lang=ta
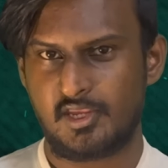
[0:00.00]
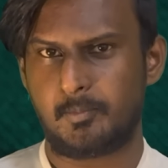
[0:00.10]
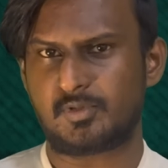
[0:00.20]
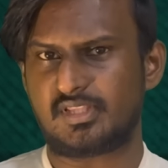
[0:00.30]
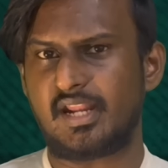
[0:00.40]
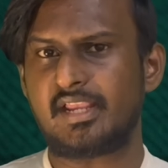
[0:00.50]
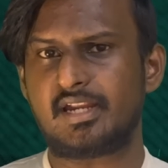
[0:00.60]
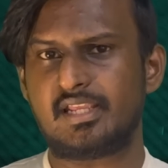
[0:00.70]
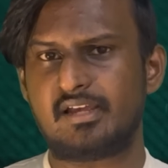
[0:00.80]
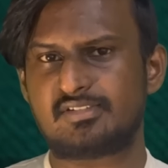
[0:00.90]
இப்போ
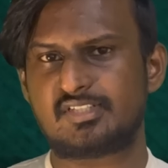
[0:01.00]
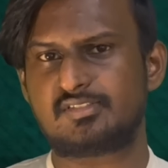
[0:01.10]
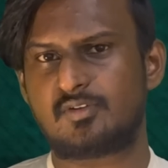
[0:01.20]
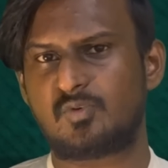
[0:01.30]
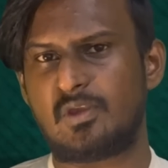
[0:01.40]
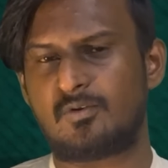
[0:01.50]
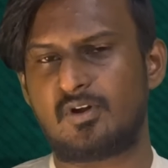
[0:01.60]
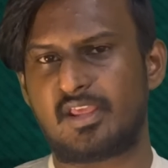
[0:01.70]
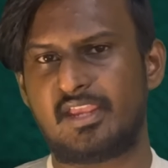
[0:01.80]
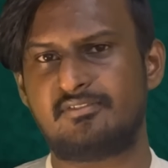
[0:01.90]
தரைக்கடியில் வச்சுருக்கக்கூடிய
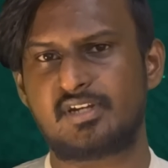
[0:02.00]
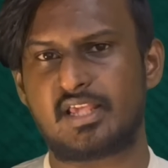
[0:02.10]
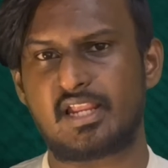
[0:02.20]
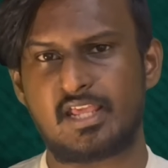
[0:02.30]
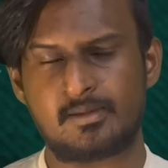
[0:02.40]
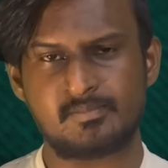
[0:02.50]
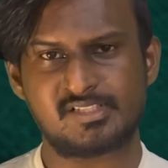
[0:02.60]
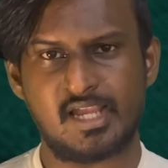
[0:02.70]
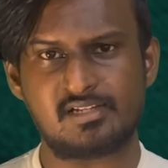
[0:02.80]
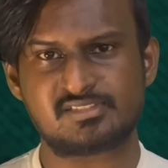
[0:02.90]
உங்களோட ஏவுகணைகளை
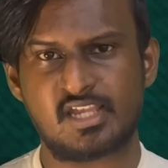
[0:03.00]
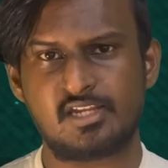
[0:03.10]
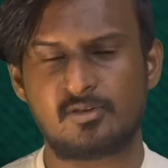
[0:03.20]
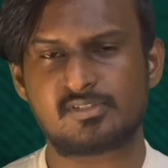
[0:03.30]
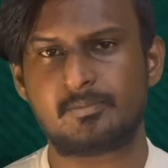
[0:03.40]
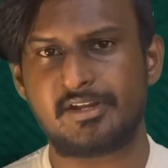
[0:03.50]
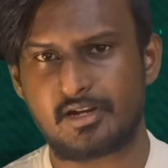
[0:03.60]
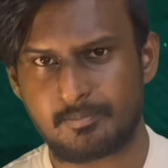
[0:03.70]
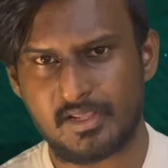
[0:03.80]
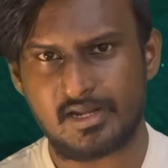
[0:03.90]
மிசைல் சைலோஸ்
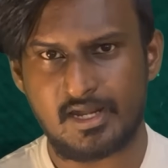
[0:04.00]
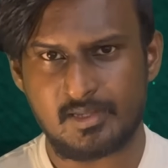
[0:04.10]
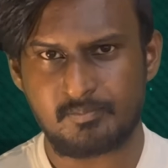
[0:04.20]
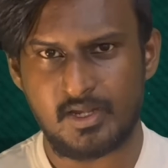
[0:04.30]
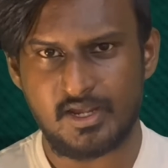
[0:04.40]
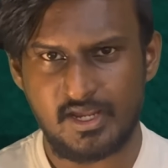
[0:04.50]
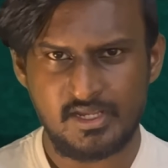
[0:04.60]
அப்படின்ற பேரில் அழைப்பாங்க